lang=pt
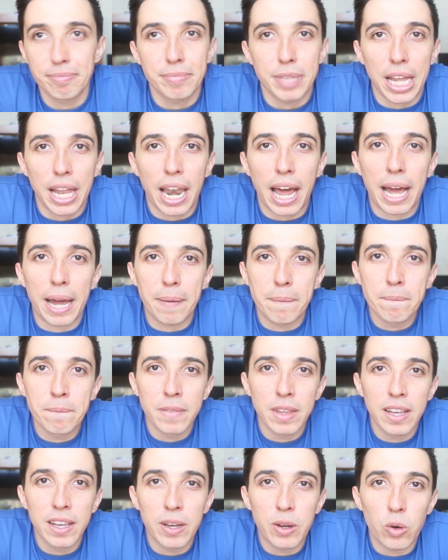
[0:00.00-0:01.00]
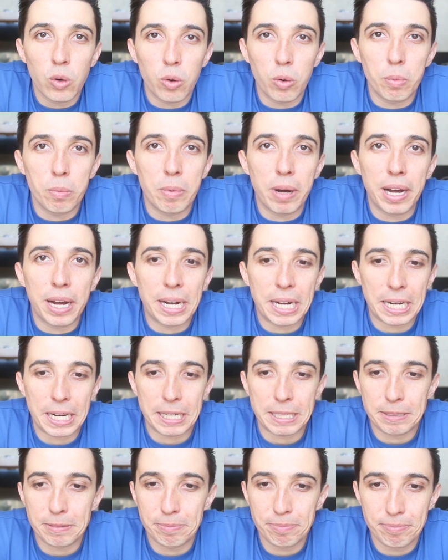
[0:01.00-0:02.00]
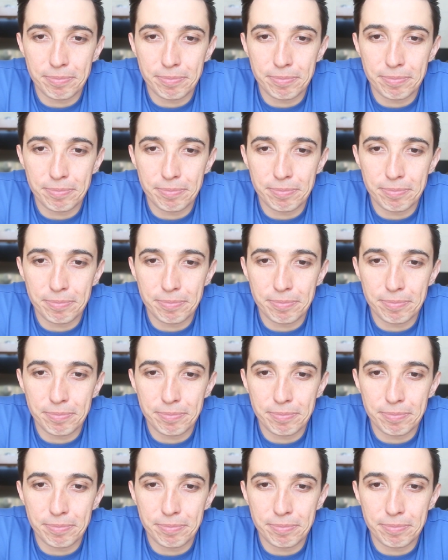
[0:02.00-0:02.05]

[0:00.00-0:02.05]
sei lá, uma